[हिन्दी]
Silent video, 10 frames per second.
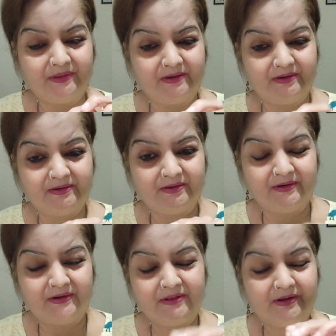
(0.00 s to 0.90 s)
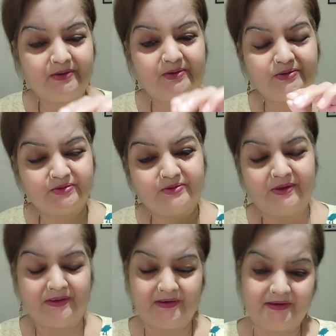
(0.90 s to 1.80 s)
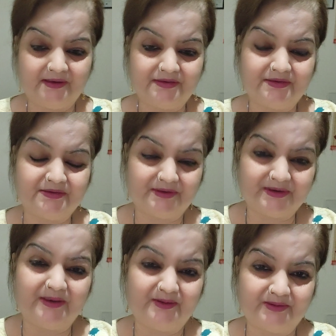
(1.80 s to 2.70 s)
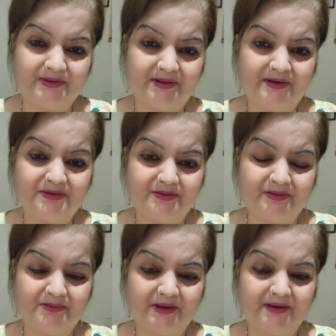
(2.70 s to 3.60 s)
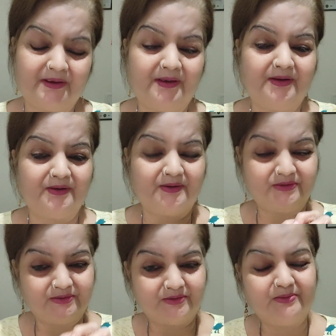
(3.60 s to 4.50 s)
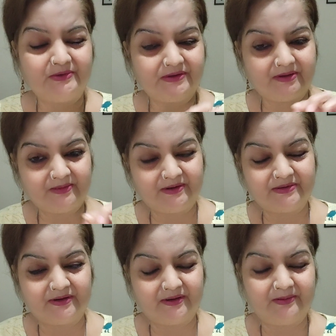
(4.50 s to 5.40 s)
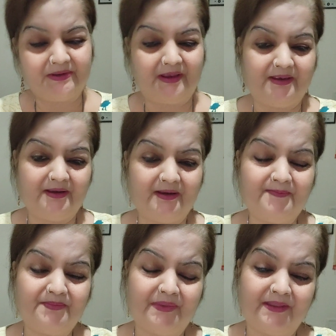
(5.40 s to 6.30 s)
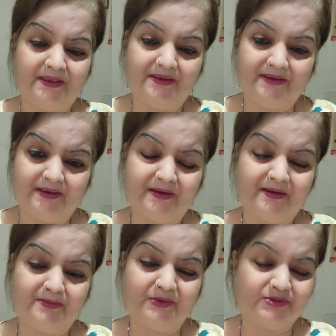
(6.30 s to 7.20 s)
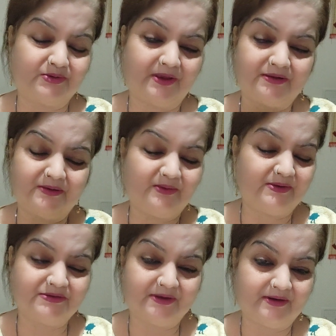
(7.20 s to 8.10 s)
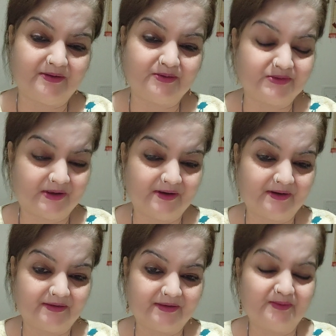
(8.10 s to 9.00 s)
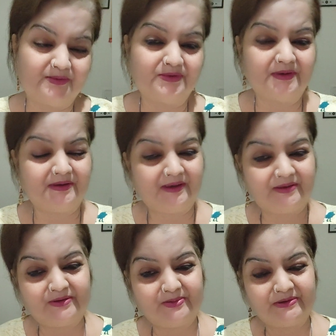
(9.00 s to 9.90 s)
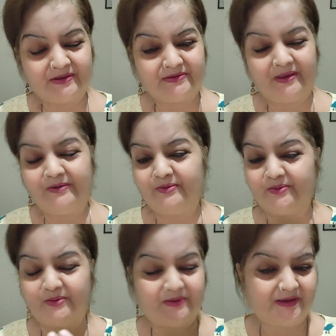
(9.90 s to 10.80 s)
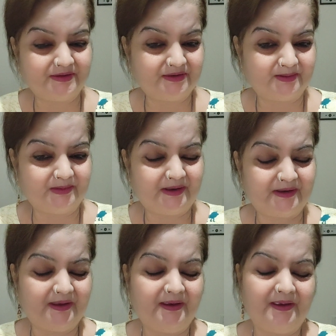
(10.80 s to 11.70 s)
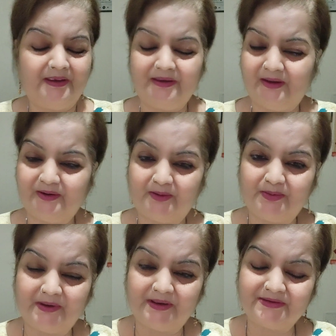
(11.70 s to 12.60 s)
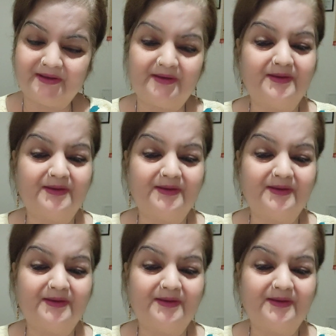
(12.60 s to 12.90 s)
दिल को छू गई हैं कि ऐसी सच्चाई होती है जीवन में तो ज़रूर मुझे कमेंट्स करके बताइएगा कि ये मुस्कुराते हुए चेहरे जो छल करते हैं उनसे कैसे बचा जाए उनको कैसे समझा जाए ये टॉपिक अच्छा